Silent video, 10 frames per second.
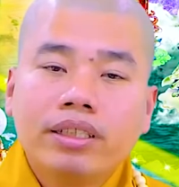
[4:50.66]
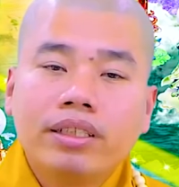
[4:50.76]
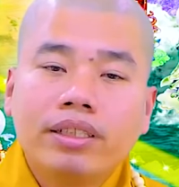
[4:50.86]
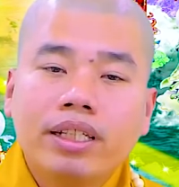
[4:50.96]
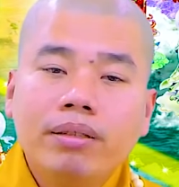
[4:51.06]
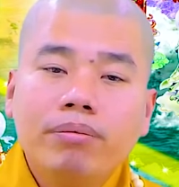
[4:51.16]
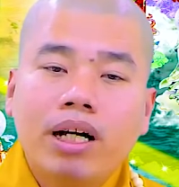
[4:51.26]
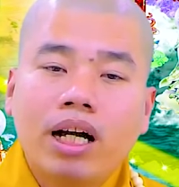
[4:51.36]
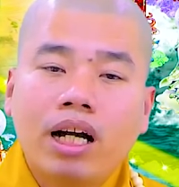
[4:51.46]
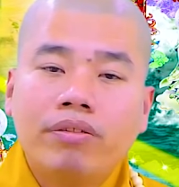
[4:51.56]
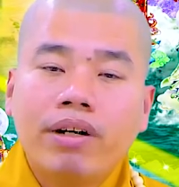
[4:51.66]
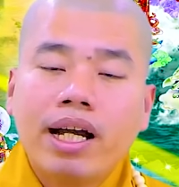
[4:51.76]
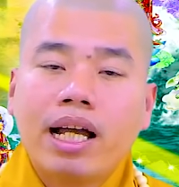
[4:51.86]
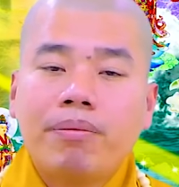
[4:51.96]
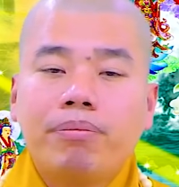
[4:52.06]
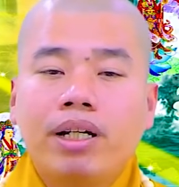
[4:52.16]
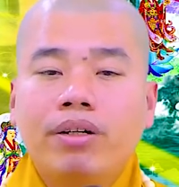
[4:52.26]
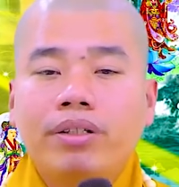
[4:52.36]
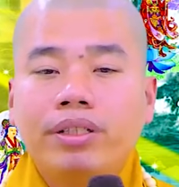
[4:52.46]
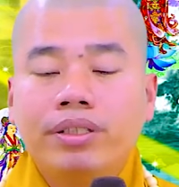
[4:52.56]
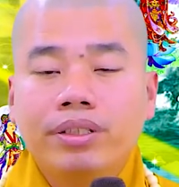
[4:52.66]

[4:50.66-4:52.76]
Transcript: rồi chính bà phát âm bà nói